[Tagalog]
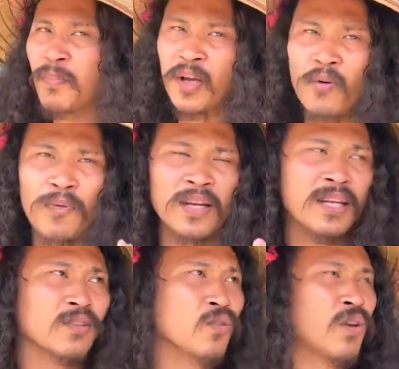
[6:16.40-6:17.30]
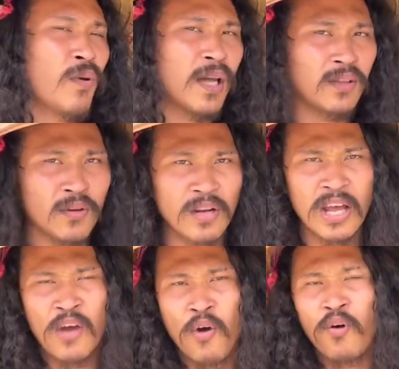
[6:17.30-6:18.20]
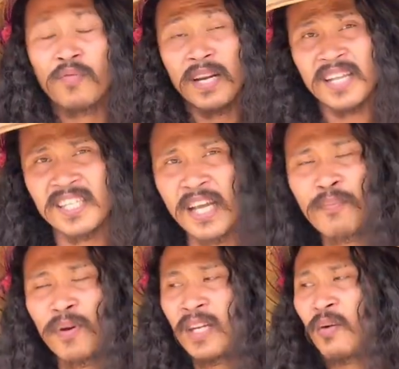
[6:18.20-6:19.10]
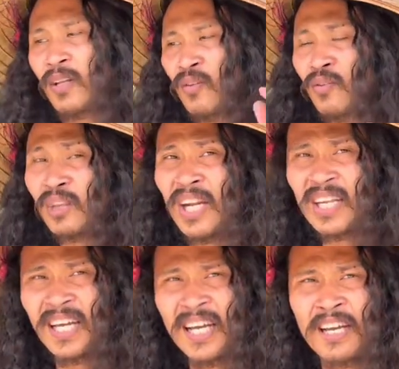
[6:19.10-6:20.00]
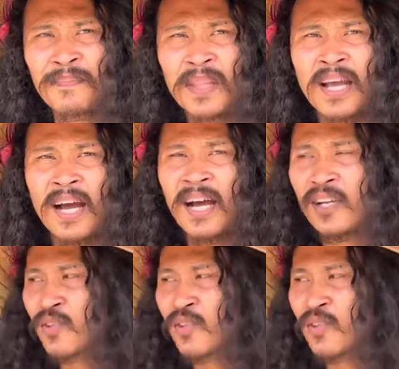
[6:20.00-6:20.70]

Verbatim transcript: pero pwede na to dawaton og financing, pwede dawaton og trade in. Uh, ah,